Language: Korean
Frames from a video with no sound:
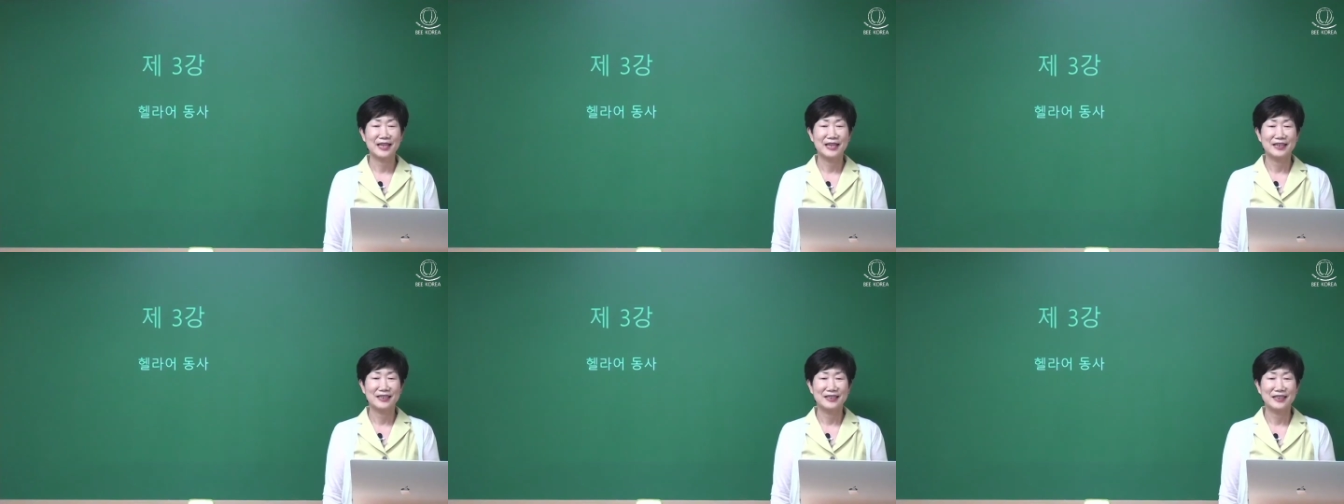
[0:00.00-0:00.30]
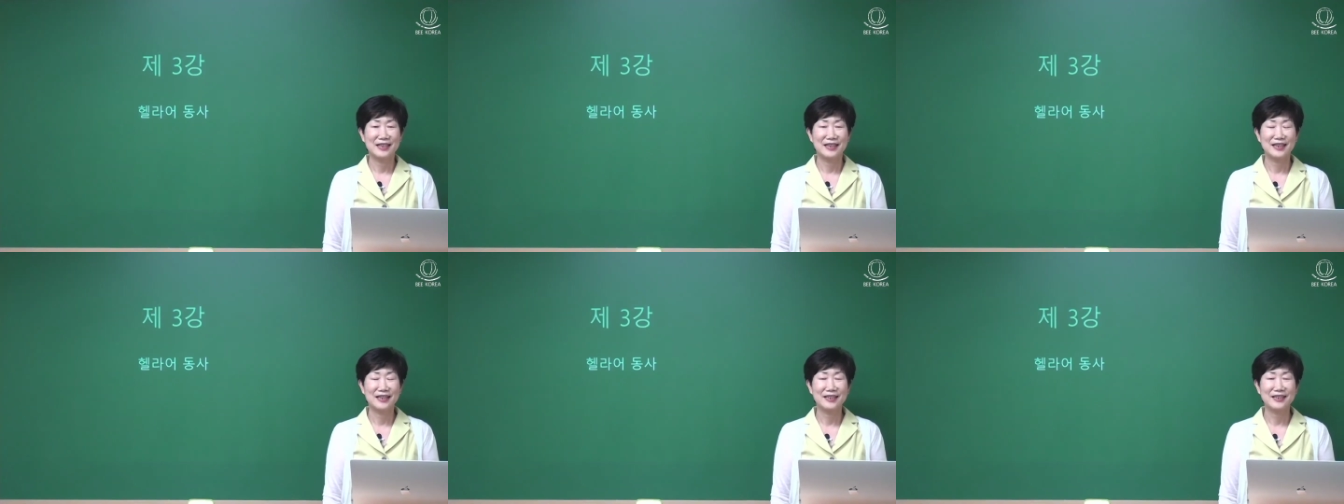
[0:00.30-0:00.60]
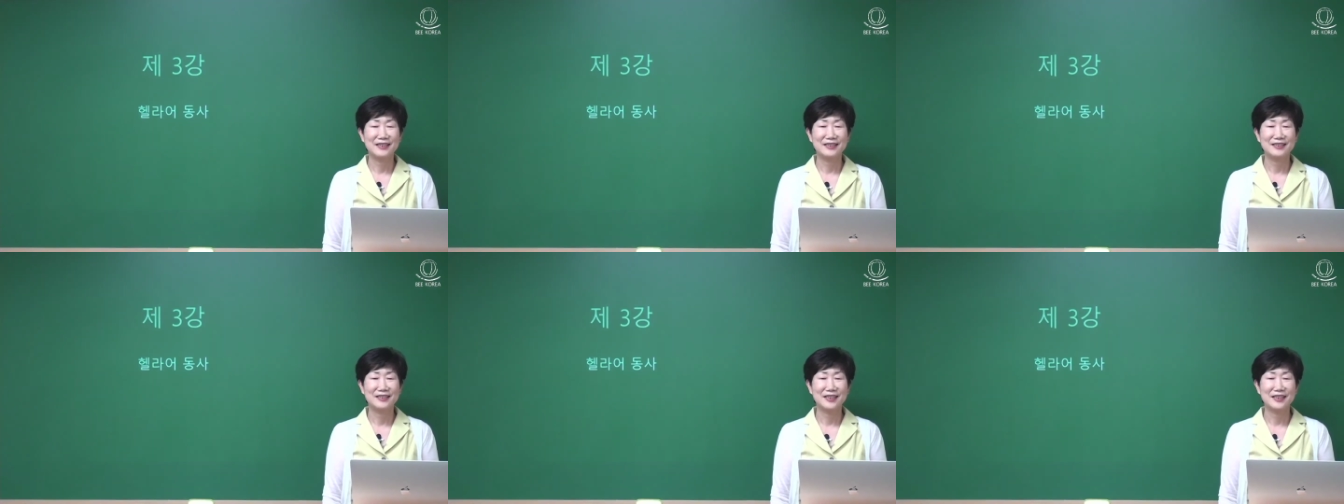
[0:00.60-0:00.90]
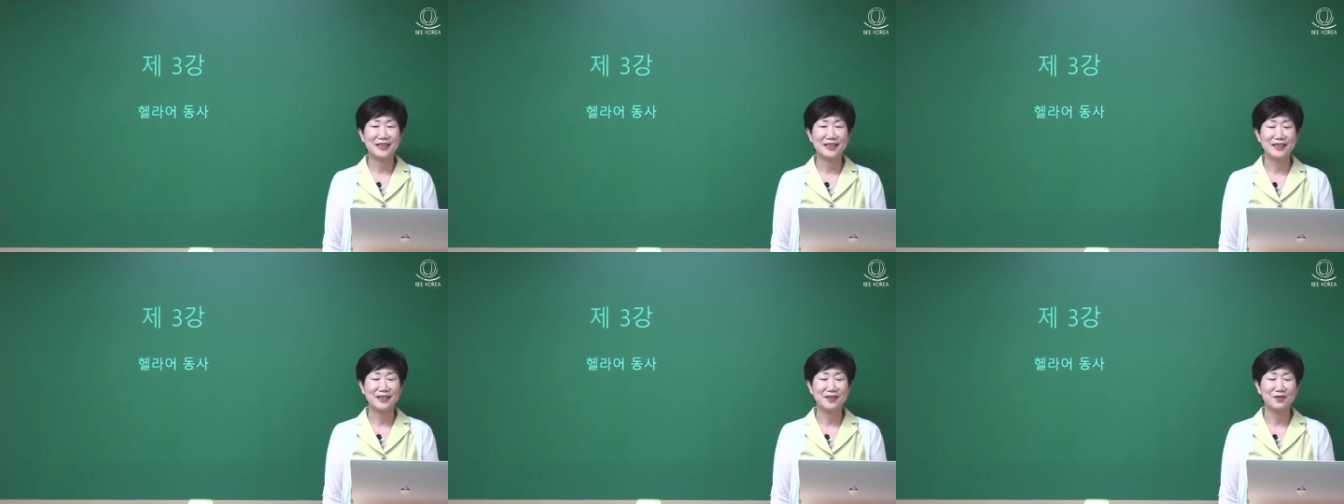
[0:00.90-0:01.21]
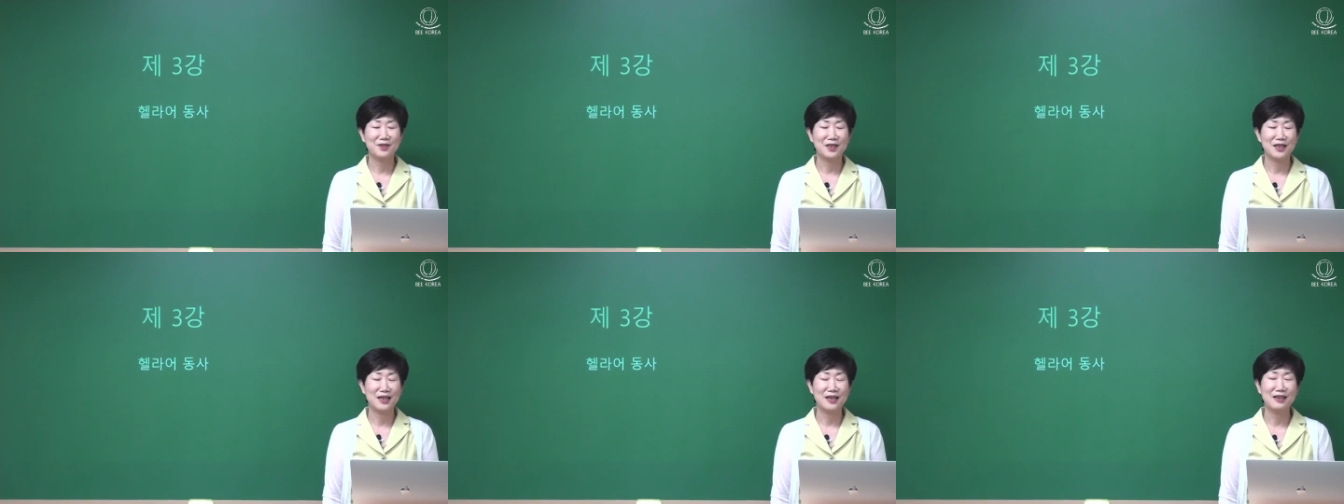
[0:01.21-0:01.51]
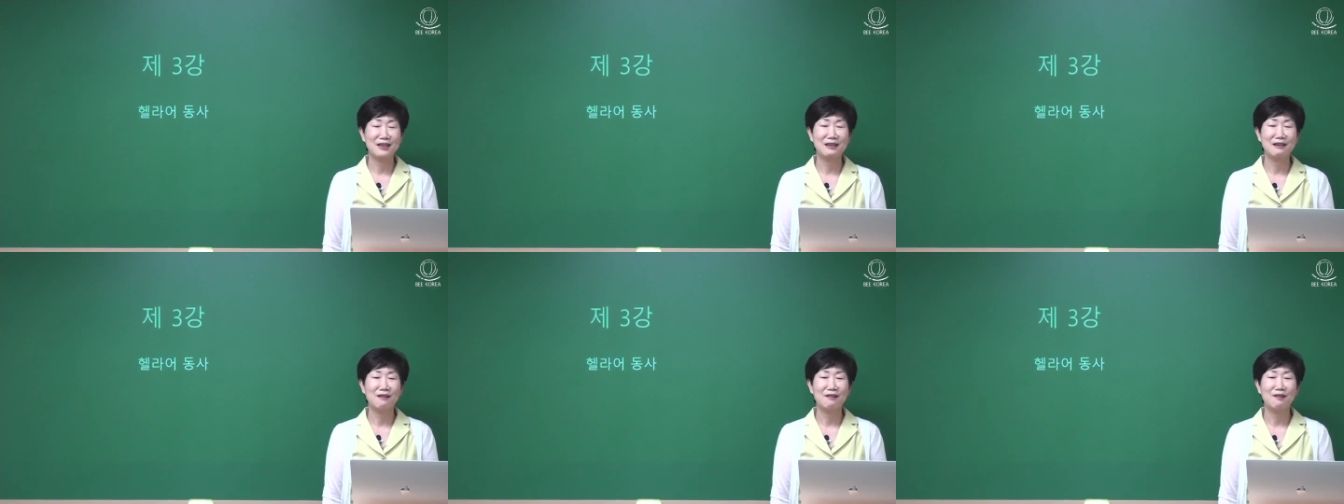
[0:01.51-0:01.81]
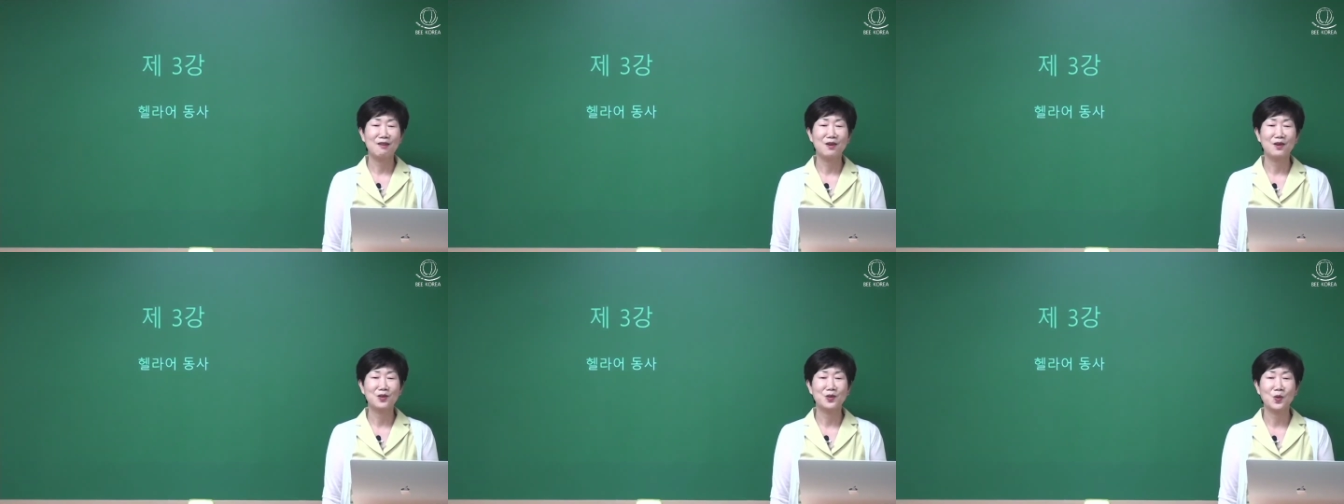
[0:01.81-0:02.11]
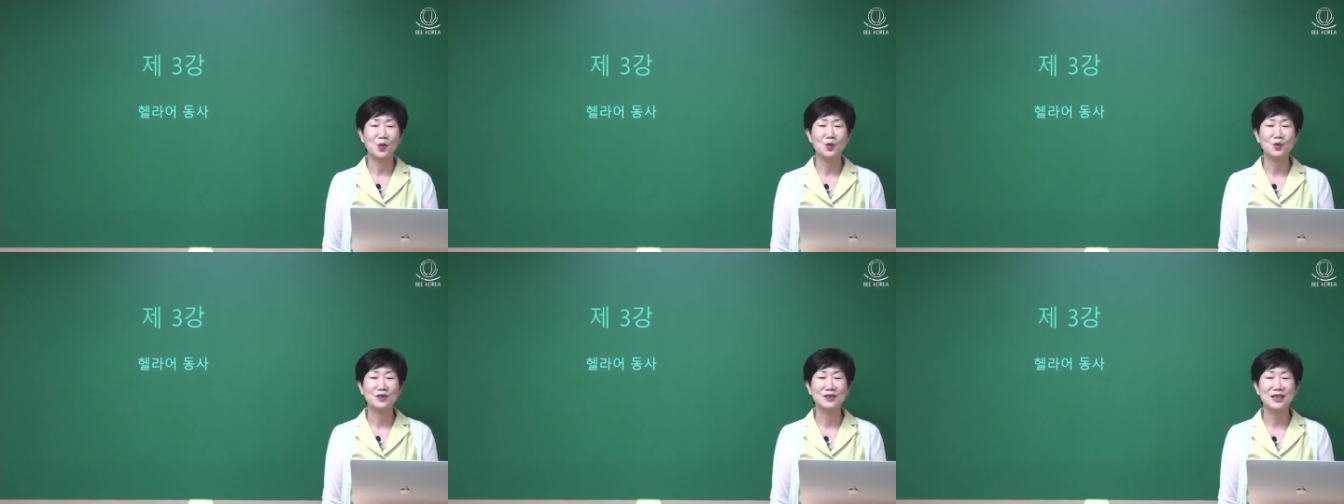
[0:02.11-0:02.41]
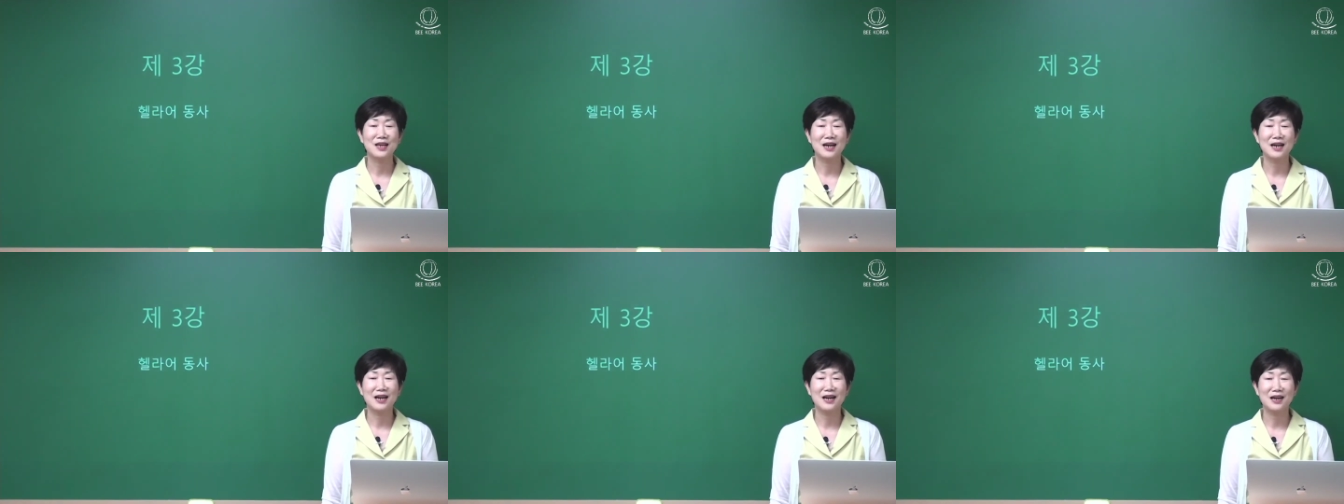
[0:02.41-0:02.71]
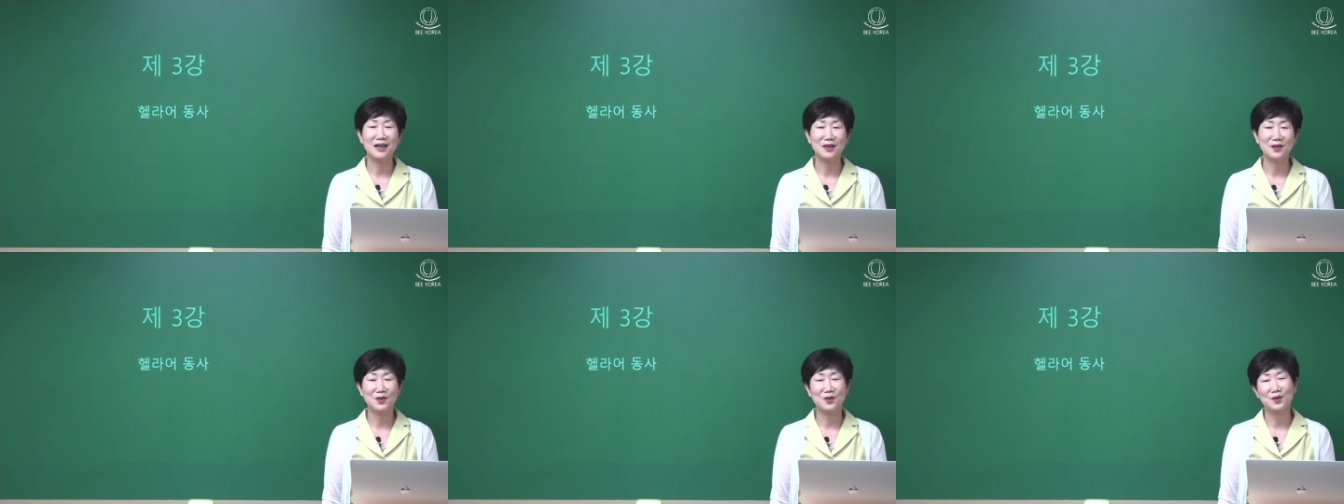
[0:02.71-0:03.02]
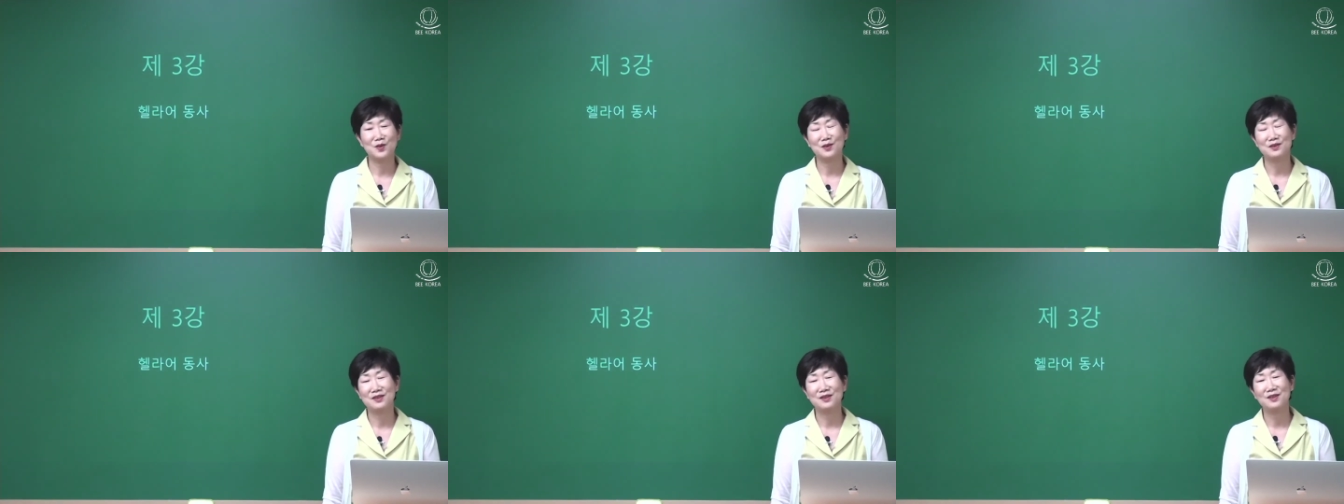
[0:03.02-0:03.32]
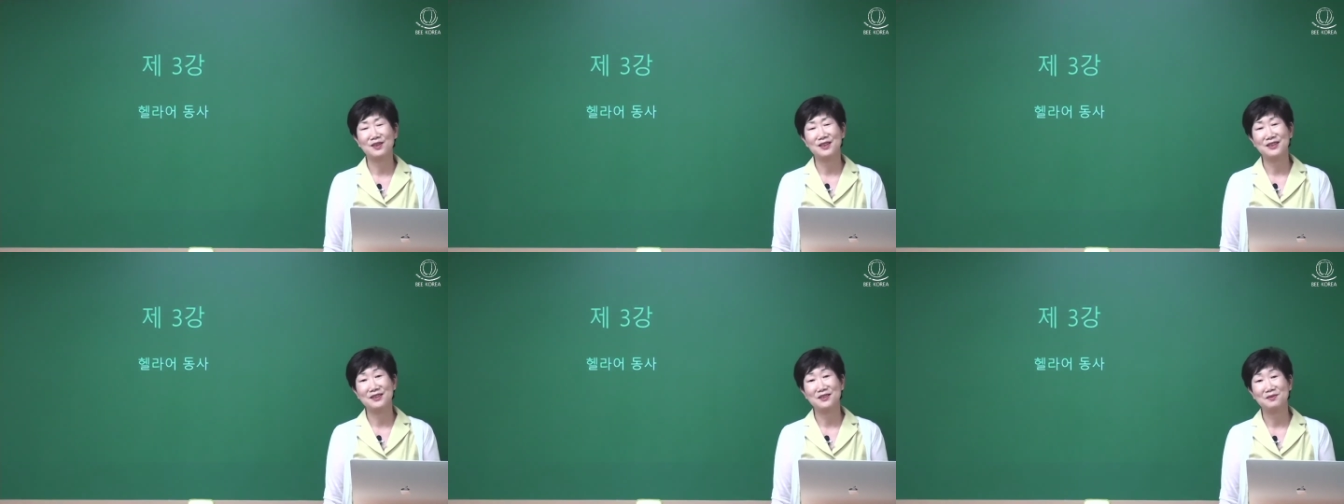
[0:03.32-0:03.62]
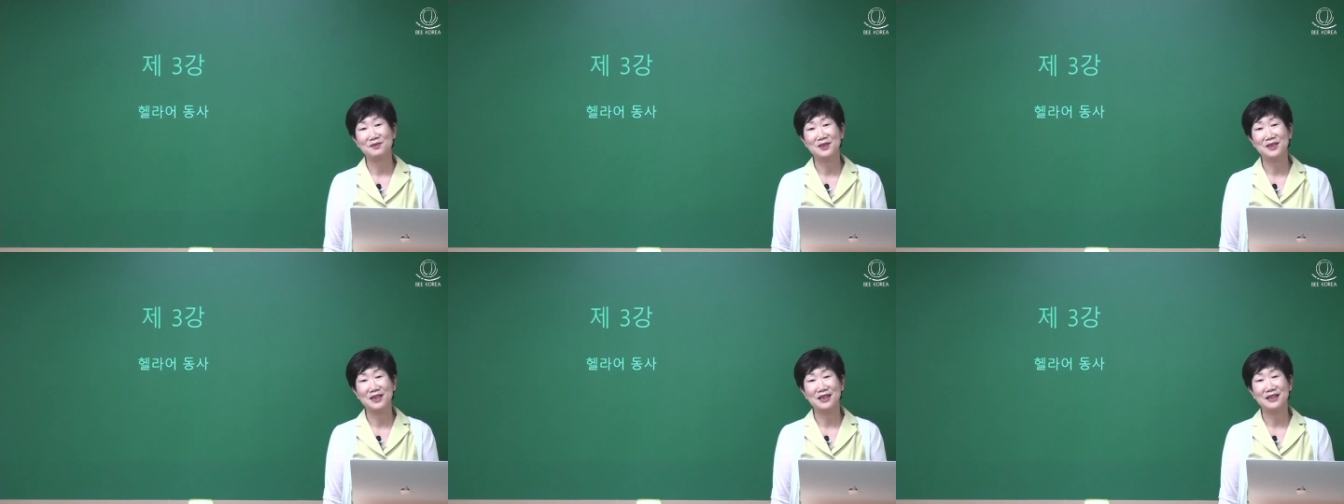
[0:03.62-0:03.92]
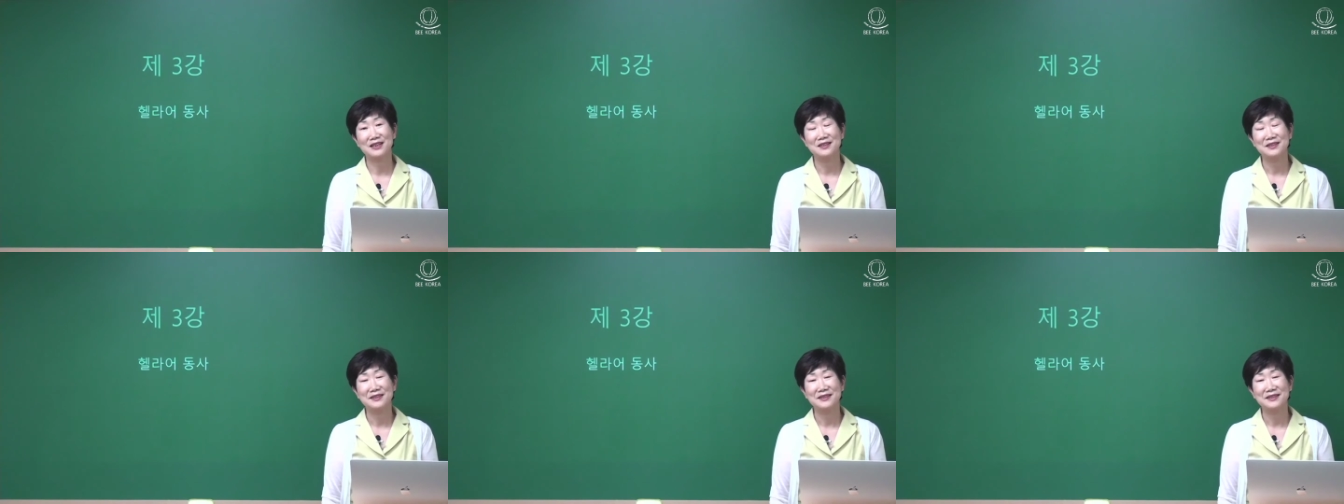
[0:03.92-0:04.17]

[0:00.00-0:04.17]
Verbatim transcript: 네, 이제 우리가 헬러어 동사로 들어가겠습니다.